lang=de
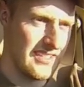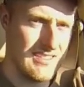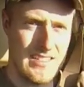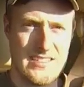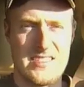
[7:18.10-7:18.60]
dass
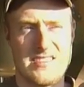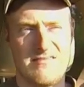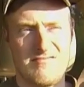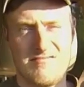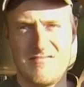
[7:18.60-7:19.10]
ich jetzt
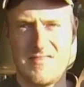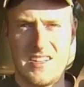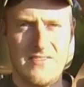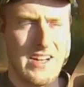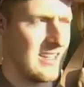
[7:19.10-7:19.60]

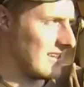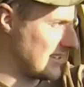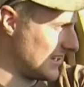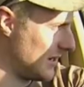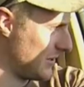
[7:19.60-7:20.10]
weiter
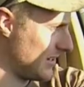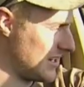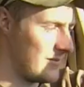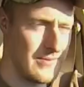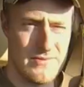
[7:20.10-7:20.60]
das Klappern habe.